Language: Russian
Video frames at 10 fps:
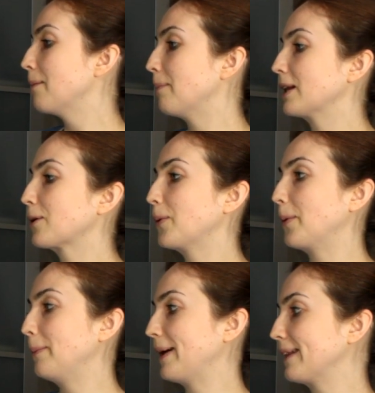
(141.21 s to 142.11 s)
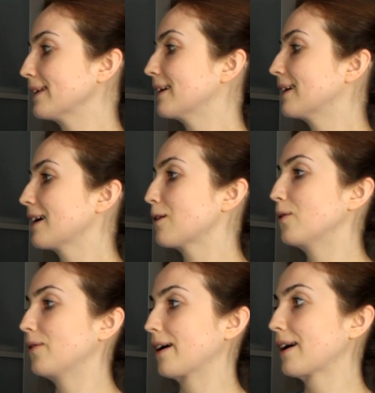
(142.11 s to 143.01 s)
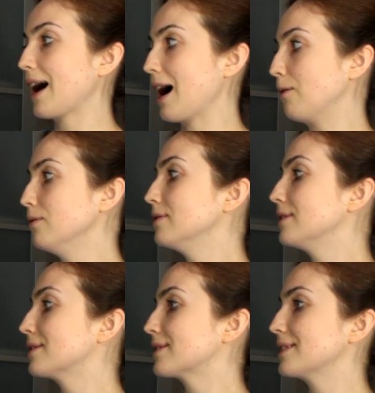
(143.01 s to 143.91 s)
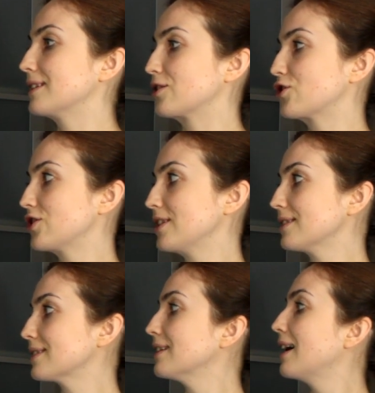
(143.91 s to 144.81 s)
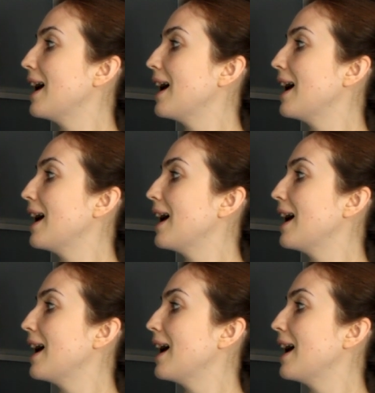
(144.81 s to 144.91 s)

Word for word: молоко – milk, корова – cow, сыр – cheese,